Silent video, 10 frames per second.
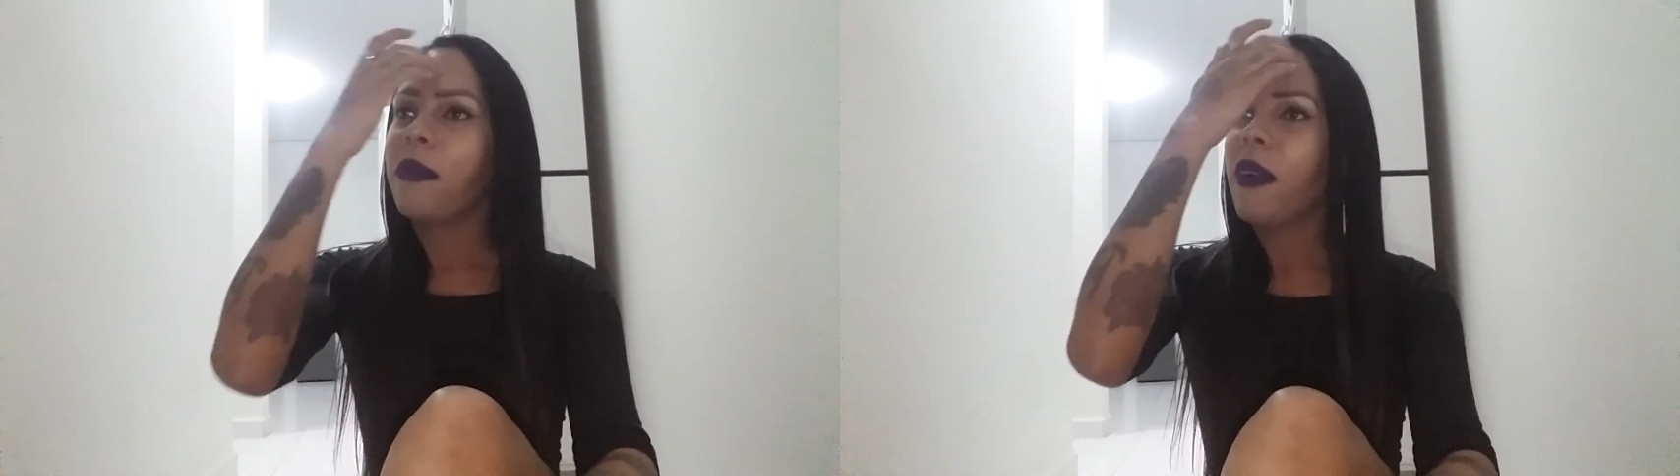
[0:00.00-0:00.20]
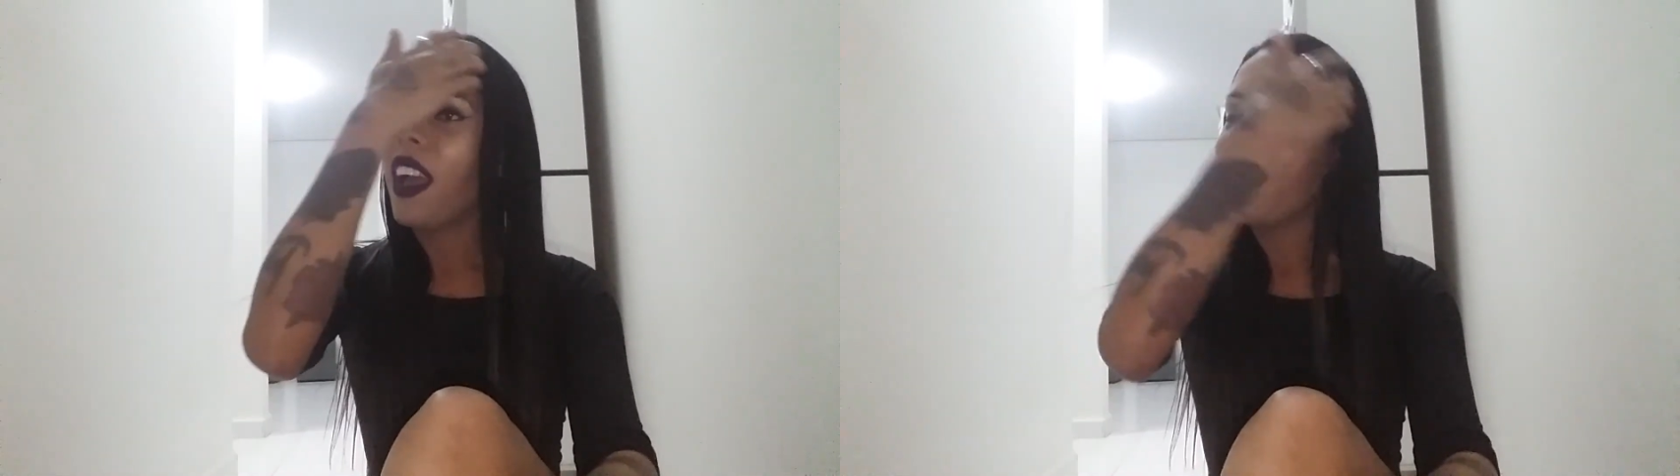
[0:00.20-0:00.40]

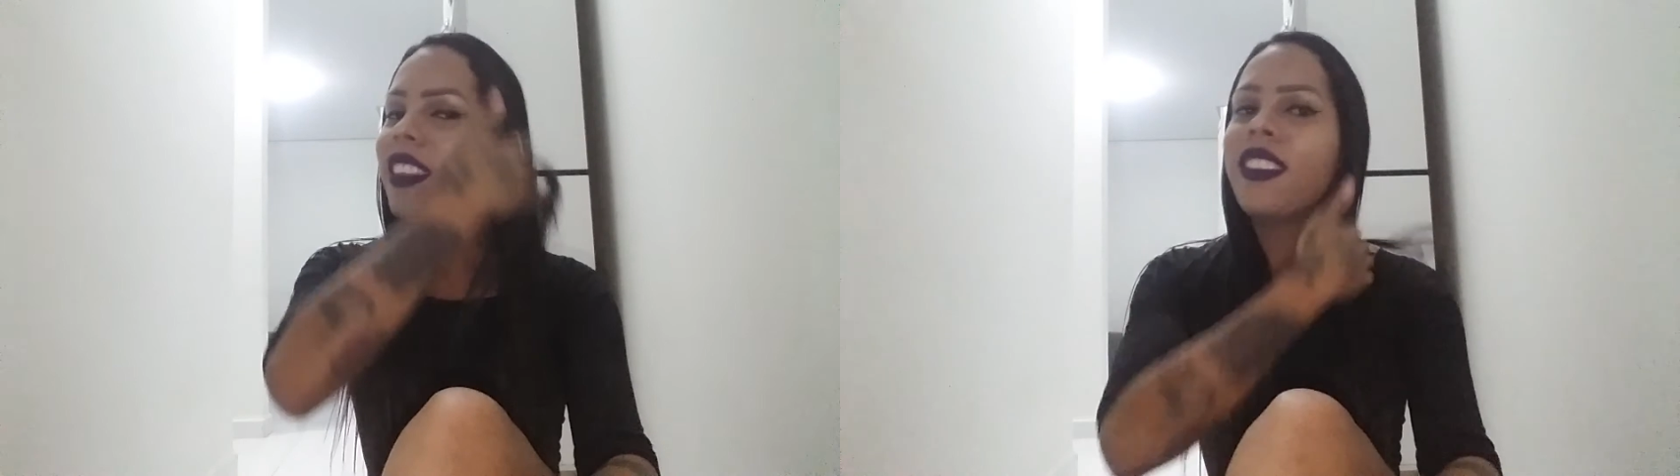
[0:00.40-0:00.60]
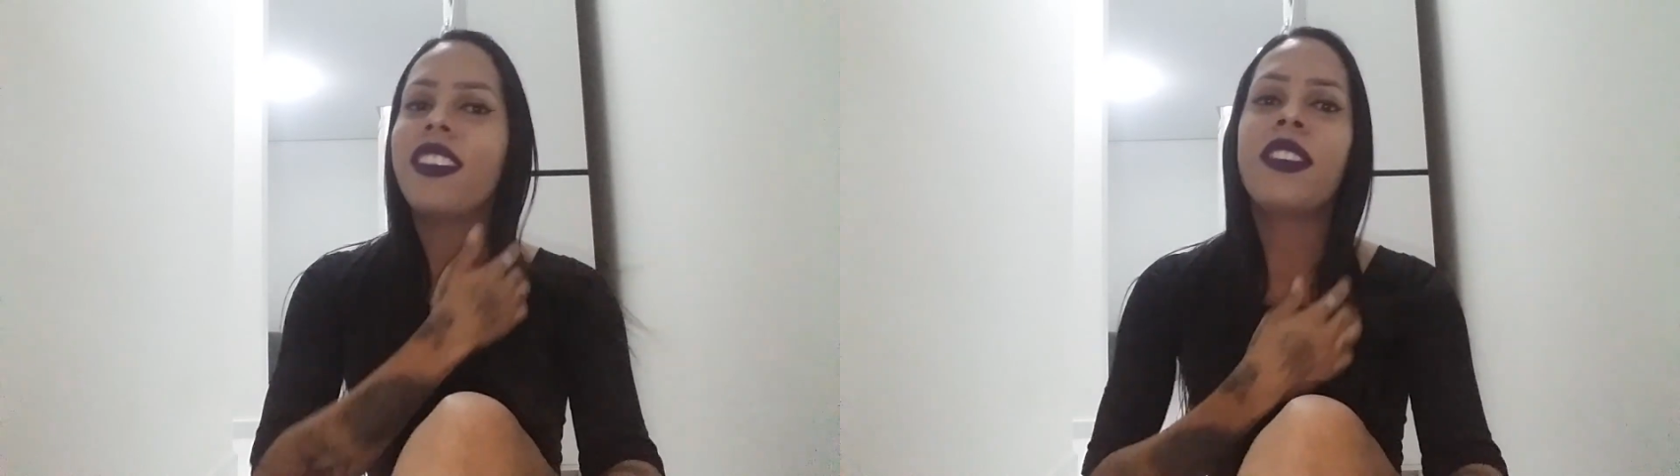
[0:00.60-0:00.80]

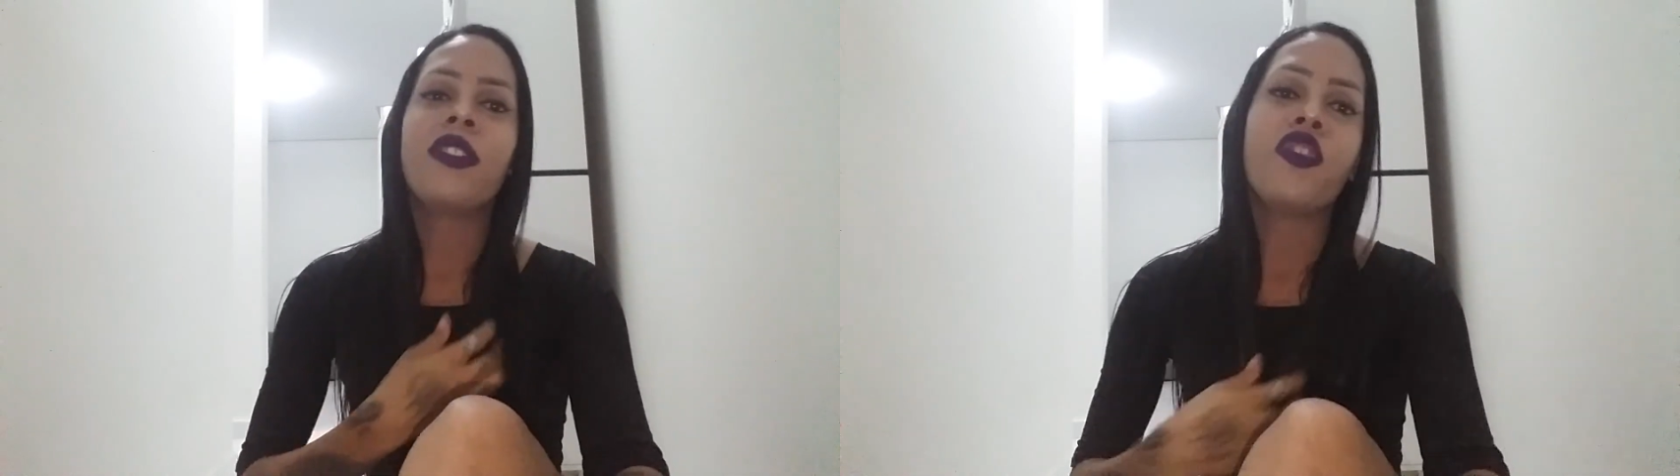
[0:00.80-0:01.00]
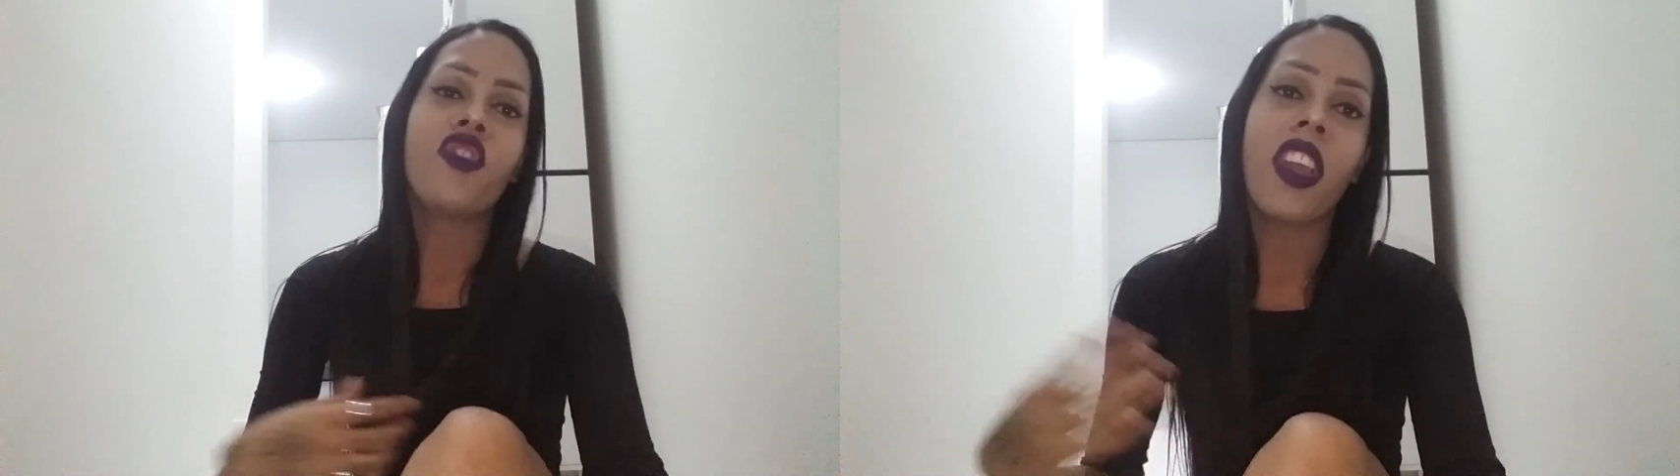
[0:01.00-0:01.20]
Mas,
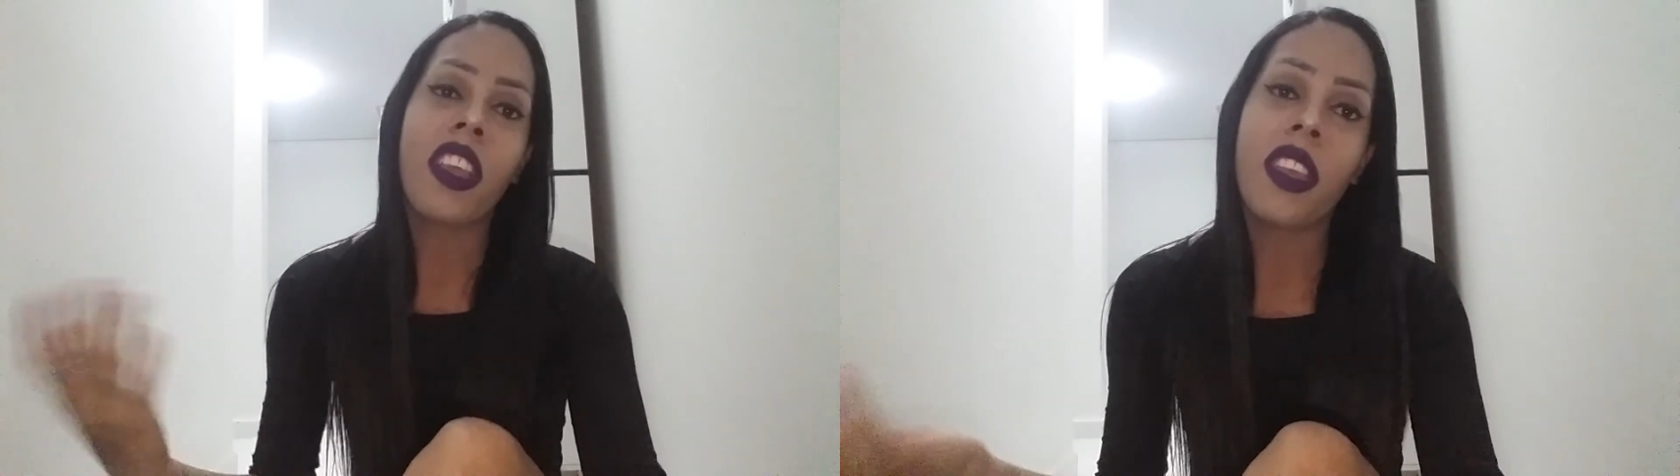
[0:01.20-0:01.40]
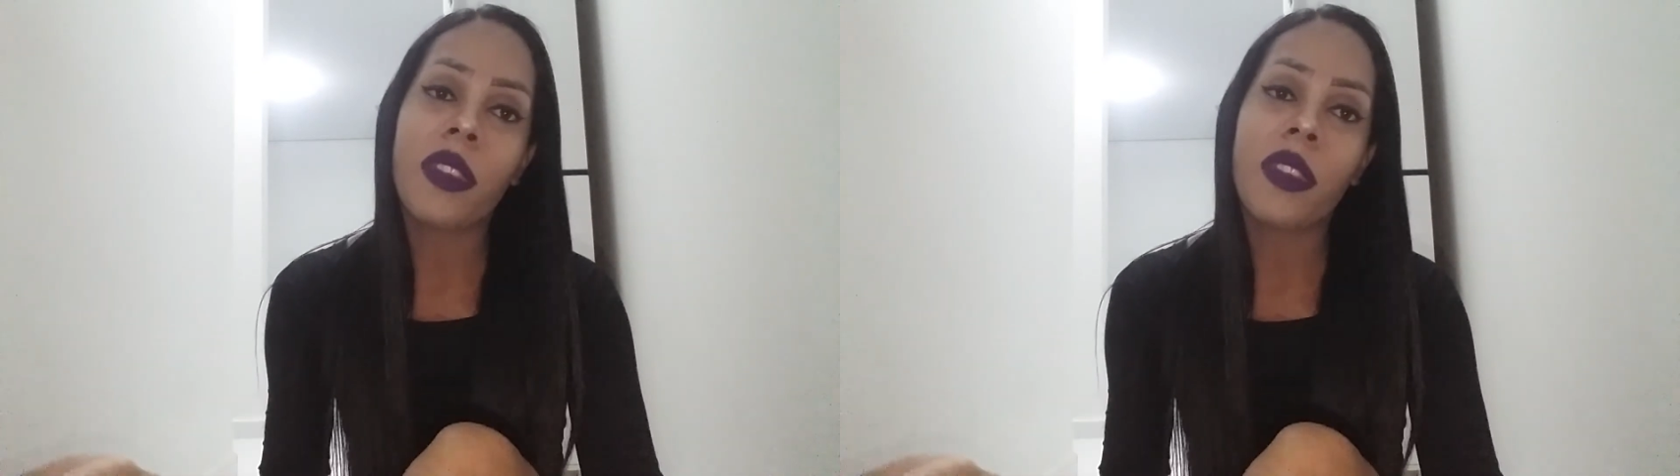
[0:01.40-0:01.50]
já que